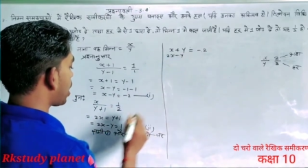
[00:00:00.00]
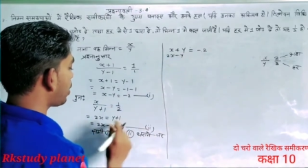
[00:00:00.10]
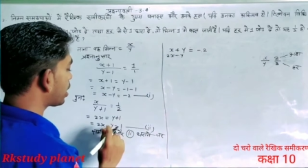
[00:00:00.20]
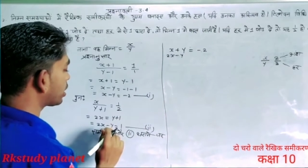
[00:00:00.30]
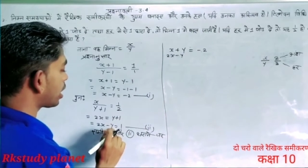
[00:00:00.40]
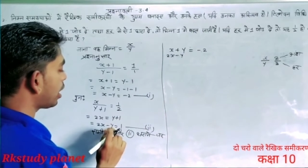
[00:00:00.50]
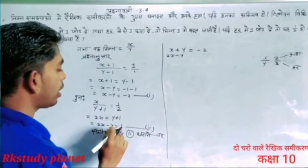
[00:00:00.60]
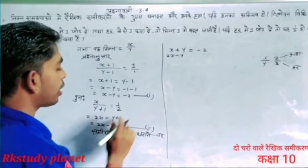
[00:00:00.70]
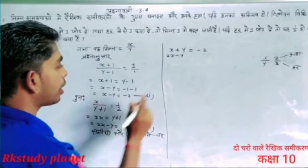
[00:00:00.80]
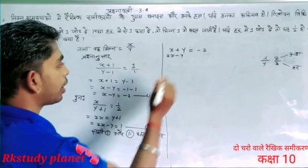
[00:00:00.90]
बराबर कितना
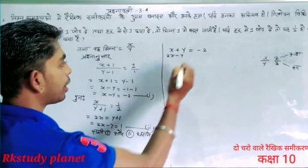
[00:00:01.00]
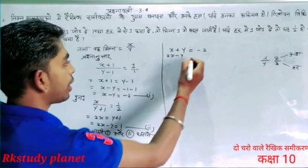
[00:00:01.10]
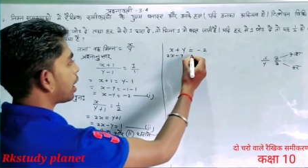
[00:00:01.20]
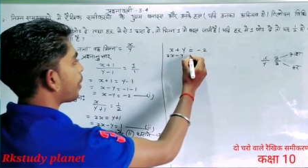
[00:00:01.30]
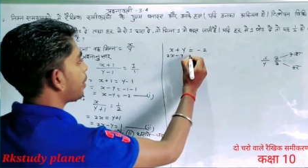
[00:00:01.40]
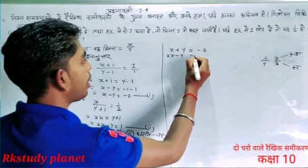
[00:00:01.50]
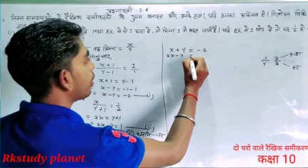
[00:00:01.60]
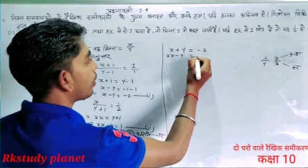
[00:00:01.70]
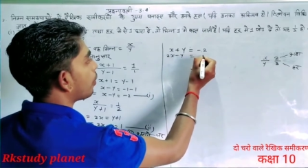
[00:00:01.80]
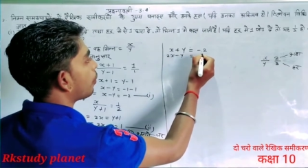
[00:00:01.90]
है यहाँ पे
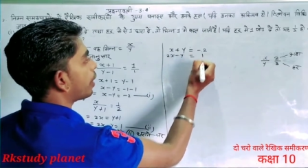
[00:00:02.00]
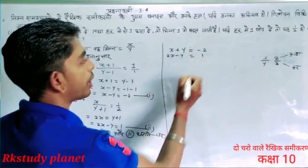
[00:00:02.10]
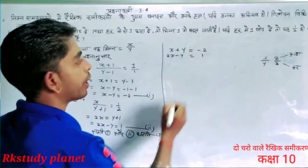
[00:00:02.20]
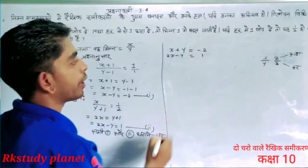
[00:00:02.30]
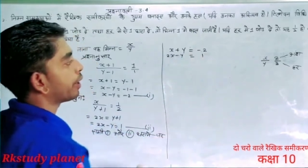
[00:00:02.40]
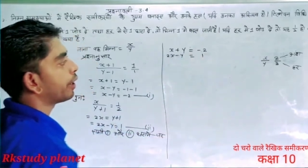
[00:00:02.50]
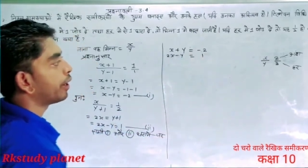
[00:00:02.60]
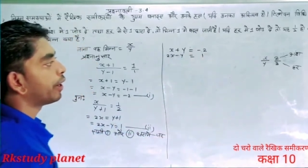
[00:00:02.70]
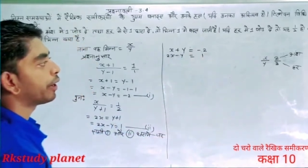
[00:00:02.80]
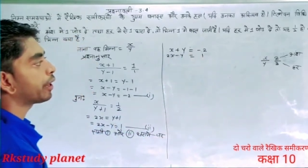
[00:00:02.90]
वन है
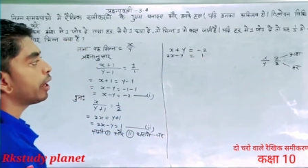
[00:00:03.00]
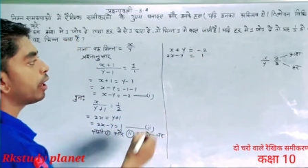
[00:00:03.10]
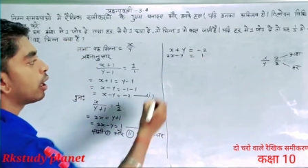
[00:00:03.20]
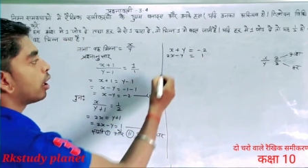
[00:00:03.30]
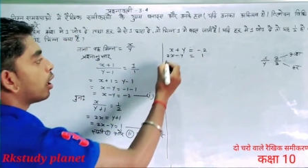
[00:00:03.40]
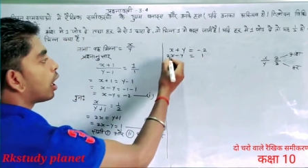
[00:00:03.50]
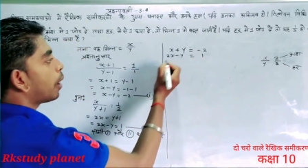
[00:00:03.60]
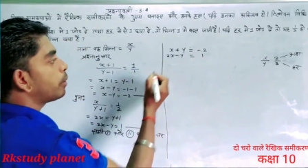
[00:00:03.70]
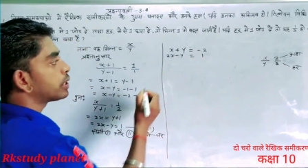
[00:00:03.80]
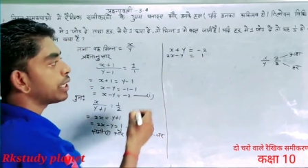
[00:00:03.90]
ठीक है
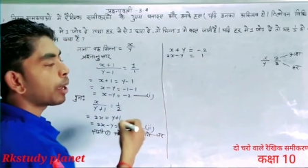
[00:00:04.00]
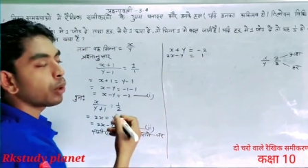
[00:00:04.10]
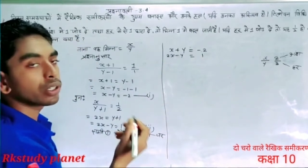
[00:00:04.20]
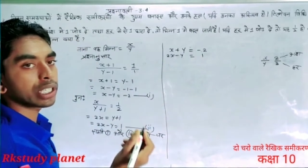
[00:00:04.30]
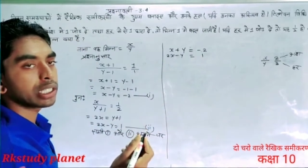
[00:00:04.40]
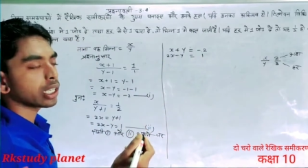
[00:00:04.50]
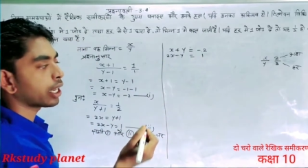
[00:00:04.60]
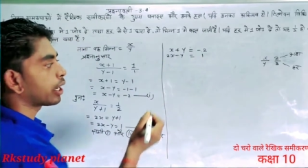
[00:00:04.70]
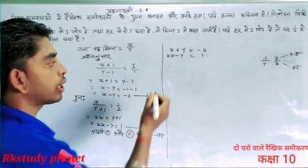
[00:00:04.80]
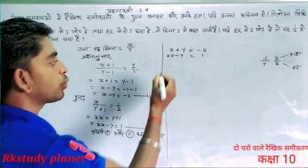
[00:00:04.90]
अब चीज हम लोग चेंज
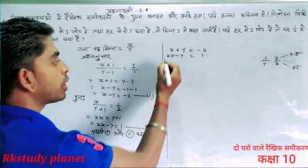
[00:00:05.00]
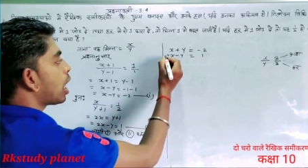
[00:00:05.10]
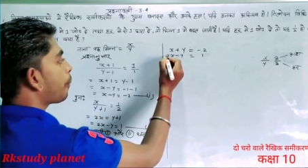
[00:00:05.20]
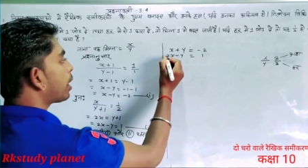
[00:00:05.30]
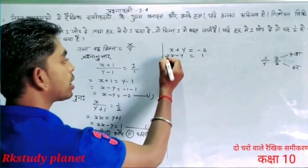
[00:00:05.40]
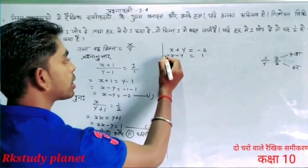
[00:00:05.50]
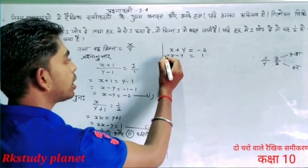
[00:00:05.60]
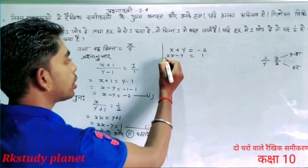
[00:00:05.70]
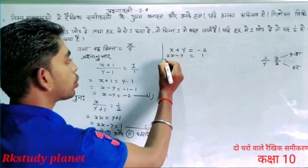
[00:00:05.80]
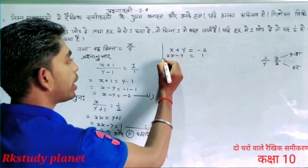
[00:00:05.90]
कर रहे हैं तो यहाँ प्लस
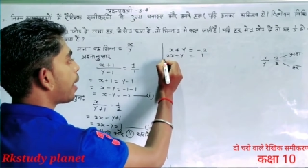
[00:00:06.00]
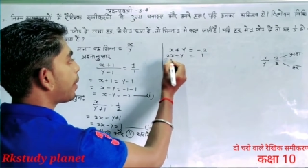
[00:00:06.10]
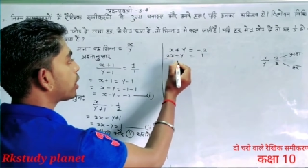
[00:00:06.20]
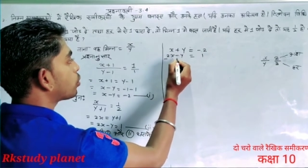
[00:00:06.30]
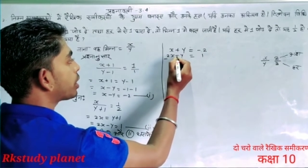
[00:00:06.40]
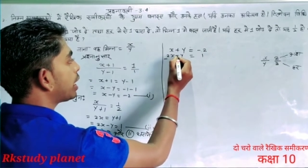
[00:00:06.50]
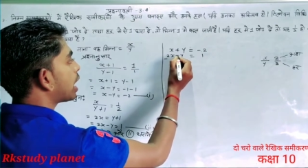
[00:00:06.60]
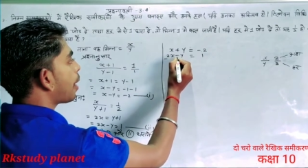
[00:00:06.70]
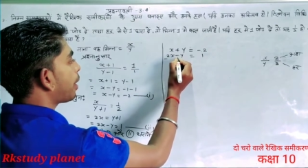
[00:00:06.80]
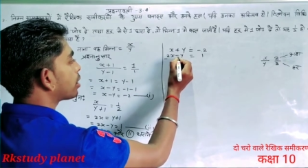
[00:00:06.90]
है तो यहाँ माइनस हो गया
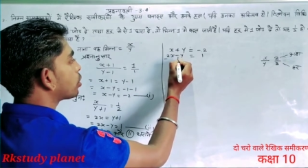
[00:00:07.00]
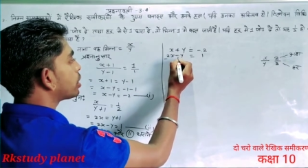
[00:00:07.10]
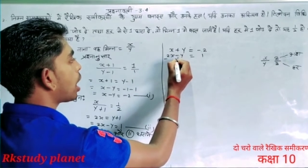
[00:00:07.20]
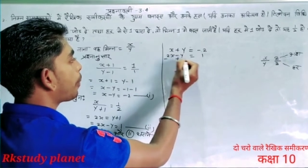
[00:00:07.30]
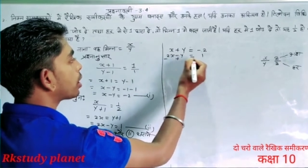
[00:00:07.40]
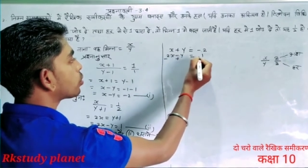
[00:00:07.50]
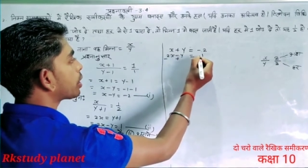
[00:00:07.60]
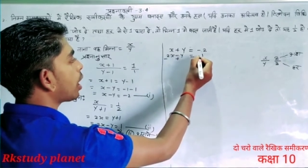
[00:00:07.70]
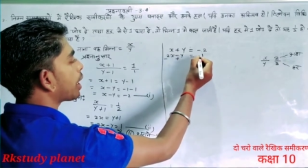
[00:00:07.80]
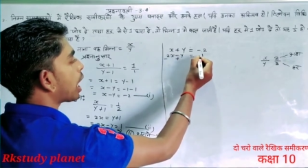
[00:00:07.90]
यहाँ माइनस हो गया यहाँ प्लस हो
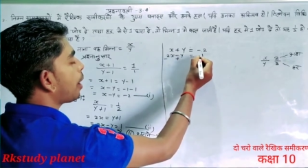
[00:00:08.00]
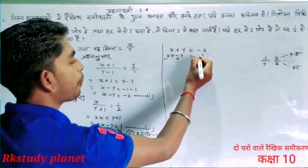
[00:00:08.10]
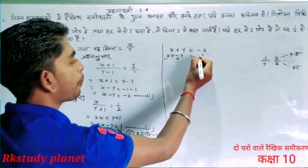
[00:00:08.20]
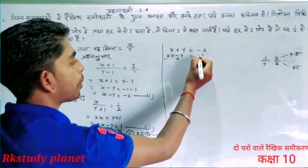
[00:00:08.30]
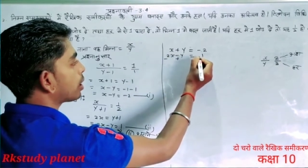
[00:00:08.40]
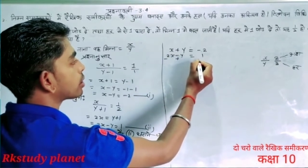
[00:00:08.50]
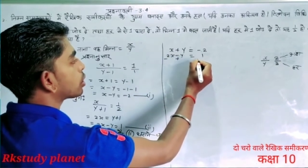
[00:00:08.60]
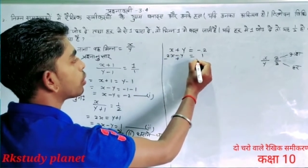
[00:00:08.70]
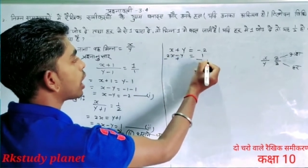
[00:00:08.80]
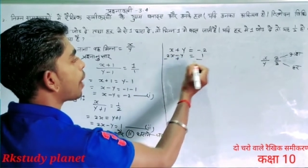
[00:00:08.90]
गया यहाँ प्लस
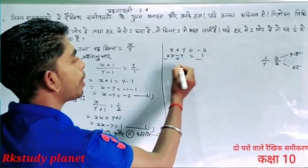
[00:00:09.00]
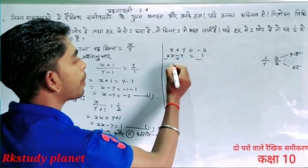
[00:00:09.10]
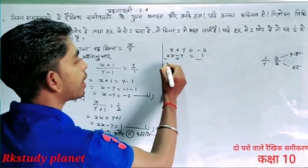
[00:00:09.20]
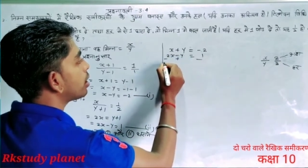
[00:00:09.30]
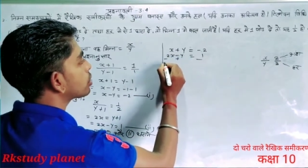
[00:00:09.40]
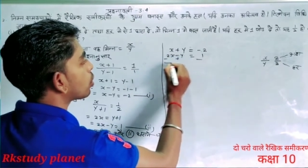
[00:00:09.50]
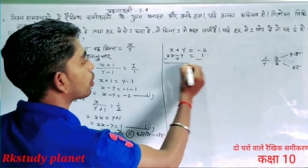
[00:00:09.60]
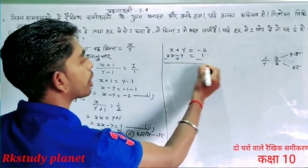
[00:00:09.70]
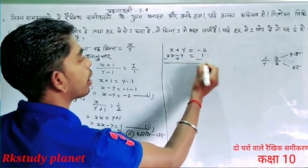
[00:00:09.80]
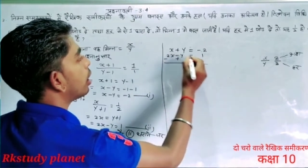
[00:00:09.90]
है तो यहाँ पे माइनस
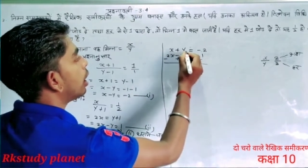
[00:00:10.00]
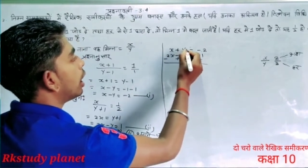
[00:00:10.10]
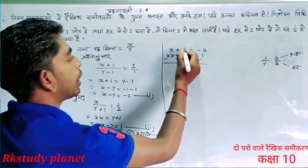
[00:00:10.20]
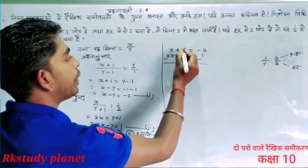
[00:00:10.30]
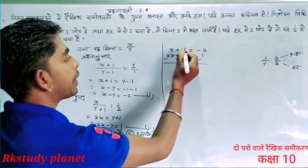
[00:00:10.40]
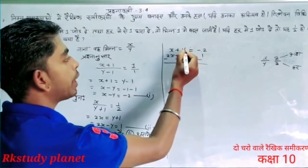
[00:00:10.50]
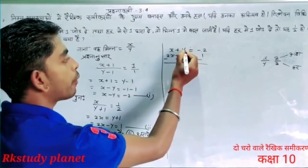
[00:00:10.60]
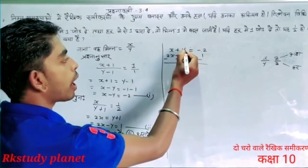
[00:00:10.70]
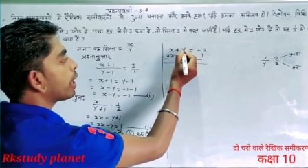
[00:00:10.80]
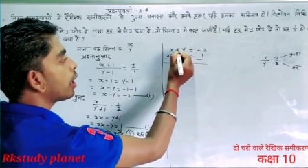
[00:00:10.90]
हो गया देखिए
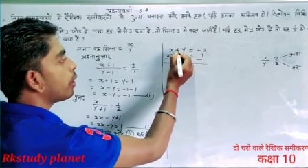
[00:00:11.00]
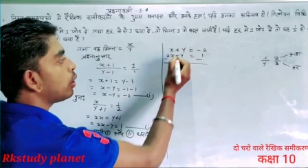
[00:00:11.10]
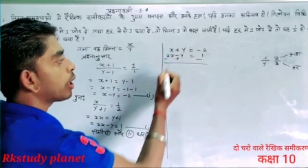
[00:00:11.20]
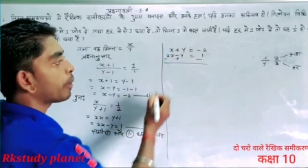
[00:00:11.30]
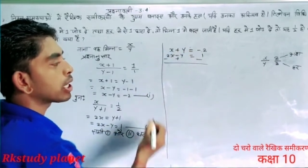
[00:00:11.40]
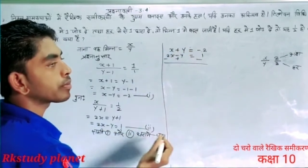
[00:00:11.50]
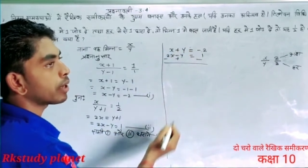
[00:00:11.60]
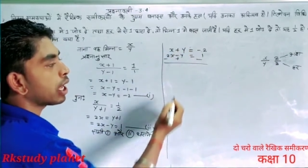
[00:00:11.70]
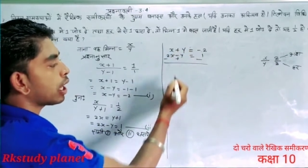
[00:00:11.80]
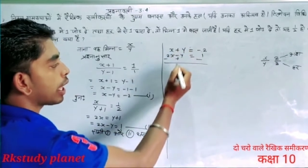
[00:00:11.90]
वाई का वैल्यू प्लस
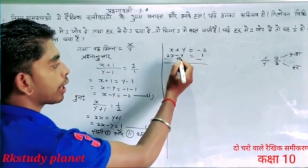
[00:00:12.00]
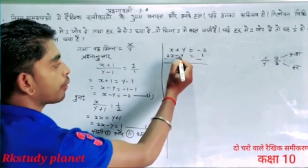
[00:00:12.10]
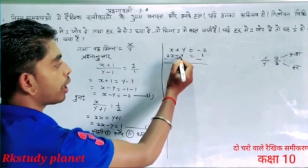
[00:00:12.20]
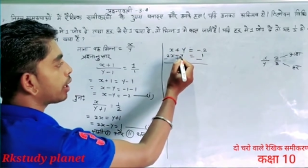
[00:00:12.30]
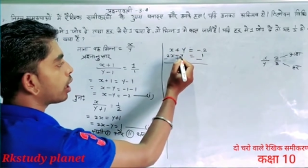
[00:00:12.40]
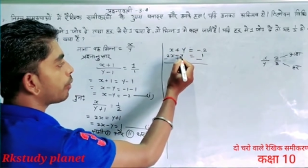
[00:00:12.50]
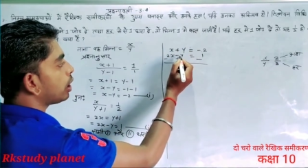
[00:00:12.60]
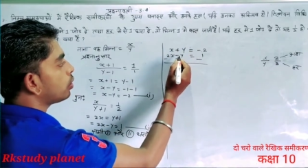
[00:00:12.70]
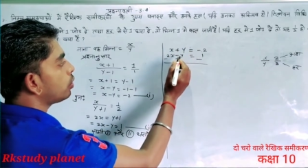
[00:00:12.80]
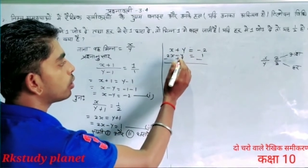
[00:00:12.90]
में है एक वाई का
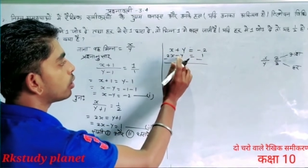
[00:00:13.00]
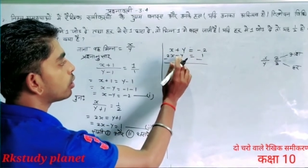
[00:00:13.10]
वैल्यू